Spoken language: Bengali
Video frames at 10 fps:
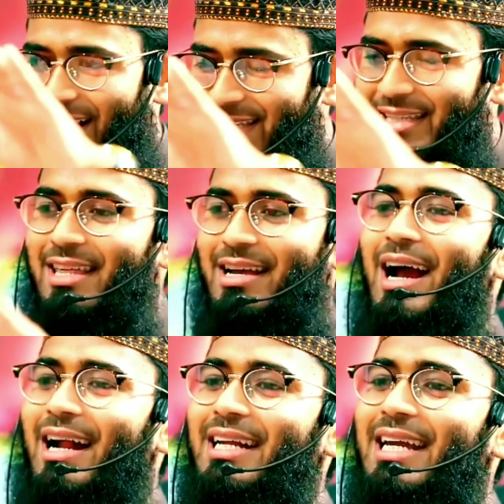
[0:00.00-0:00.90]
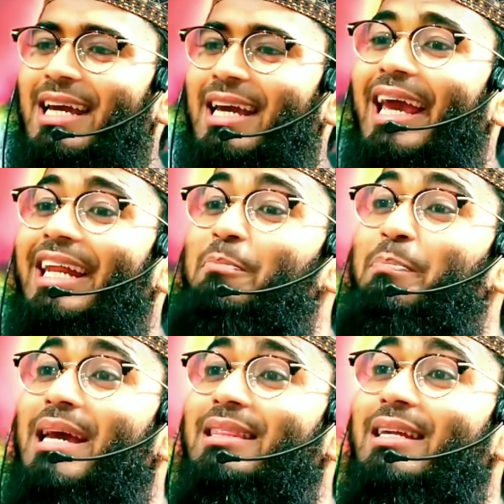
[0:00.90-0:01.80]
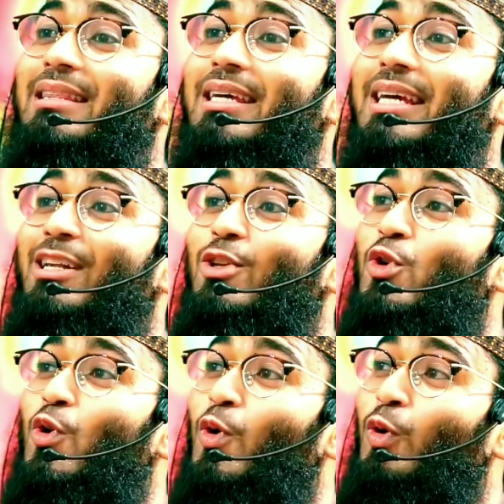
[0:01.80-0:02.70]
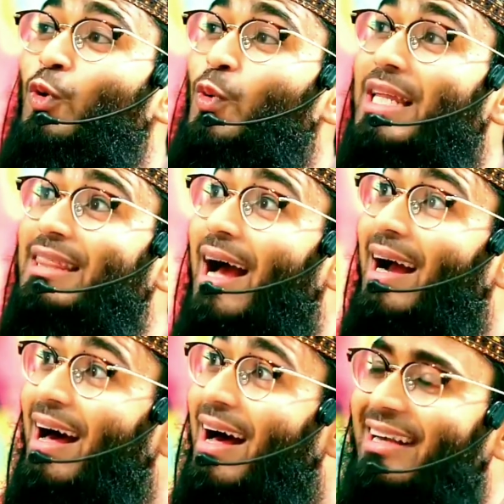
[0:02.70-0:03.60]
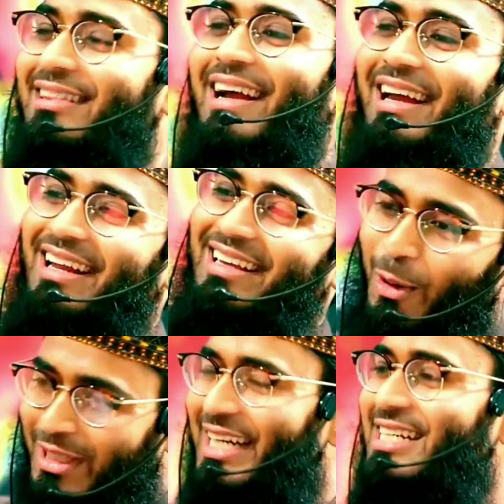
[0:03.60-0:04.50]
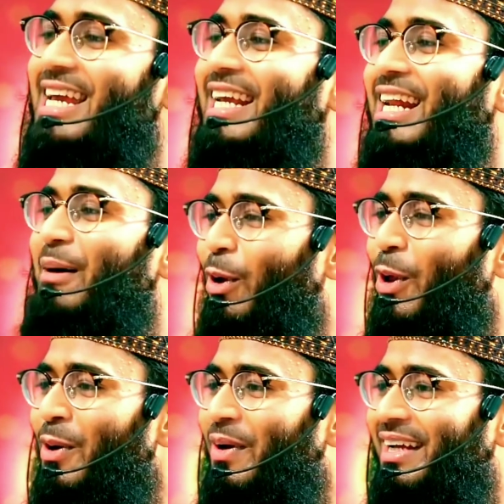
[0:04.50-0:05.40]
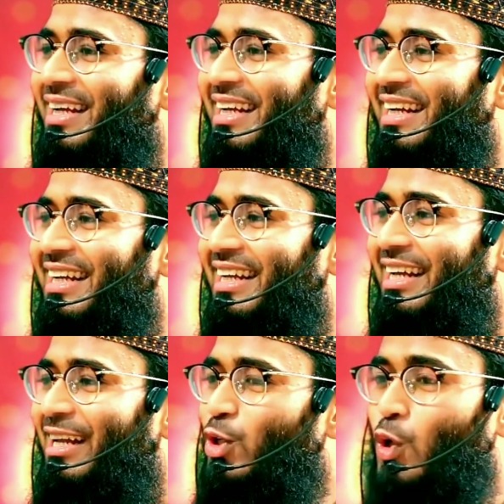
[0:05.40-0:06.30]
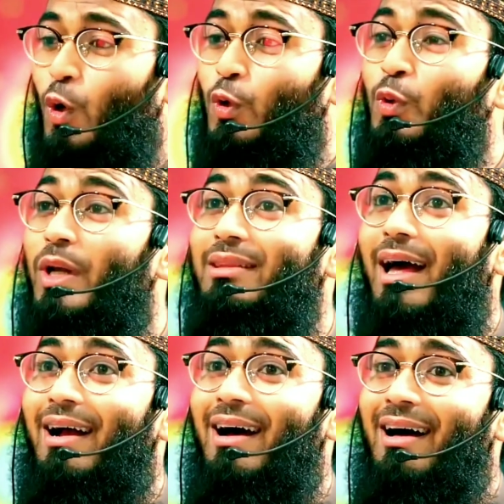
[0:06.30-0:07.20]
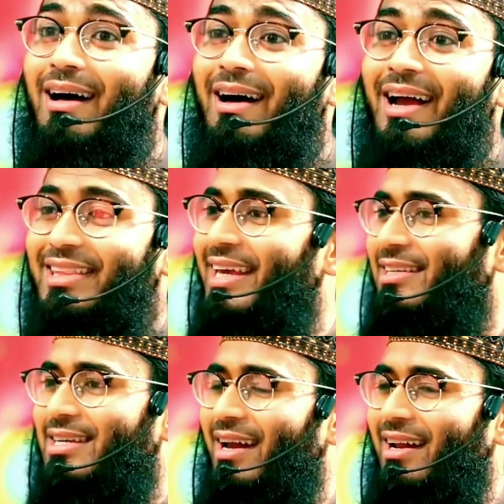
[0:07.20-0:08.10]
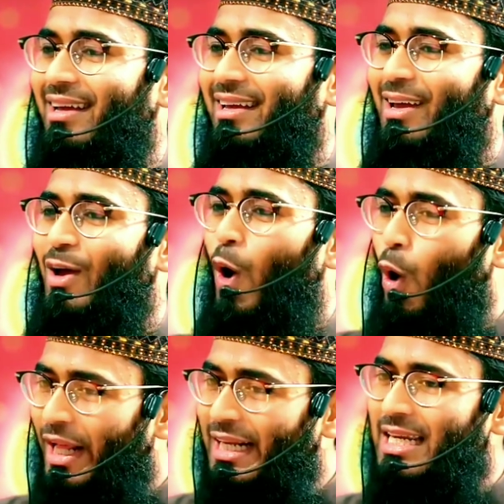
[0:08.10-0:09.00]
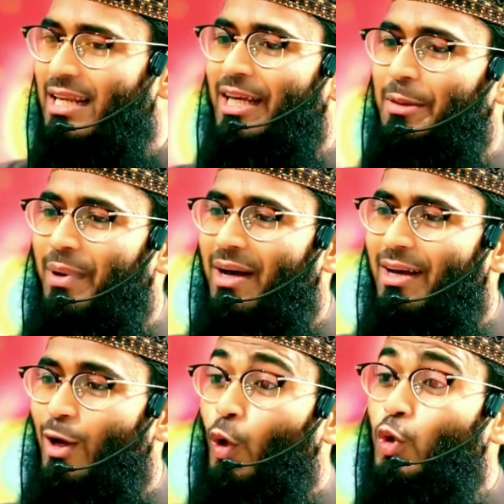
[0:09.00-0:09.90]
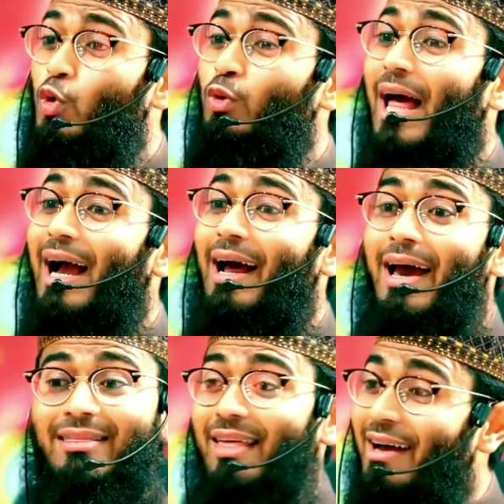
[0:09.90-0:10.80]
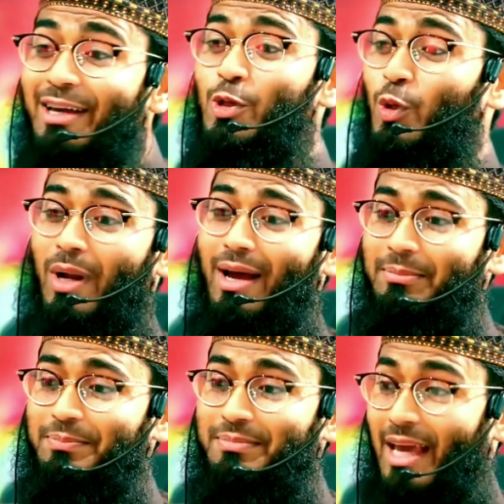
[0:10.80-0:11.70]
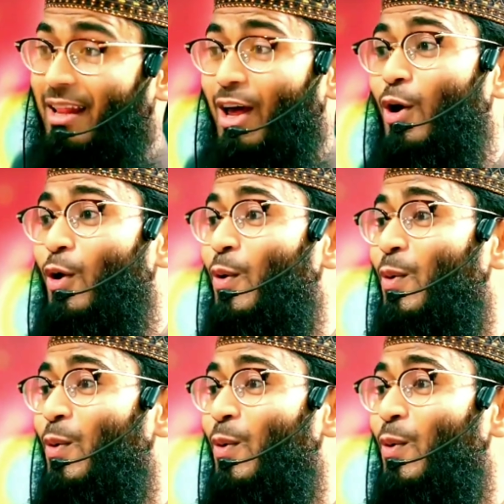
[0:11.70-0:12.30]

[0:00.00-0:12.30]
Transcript: রাস্তাঘাটে এরা মেয়েদের দিকে চোখ তুলে তাকায় থাকে না কথা কি ঠিক কিনা বলো চোখ তুলে তাকায় থেকে যায় না অনেক ছেলে দেখবা শুধু তাকায় তা কিন্তু না হ্যালো